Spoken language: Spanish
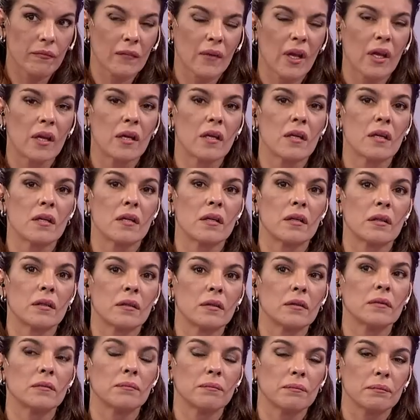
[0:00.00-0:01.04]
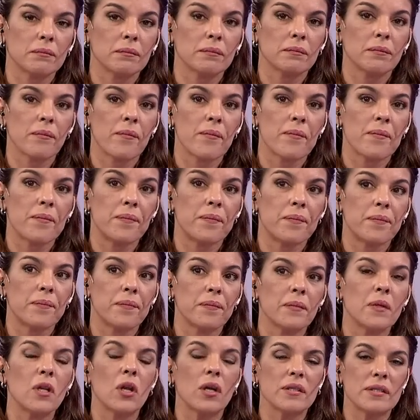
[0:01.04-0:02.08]
¿Qué quiero decir
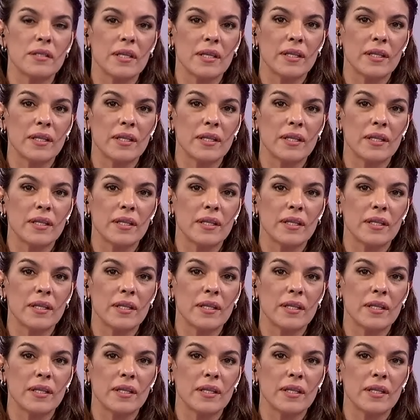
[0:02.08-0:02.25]
con eso?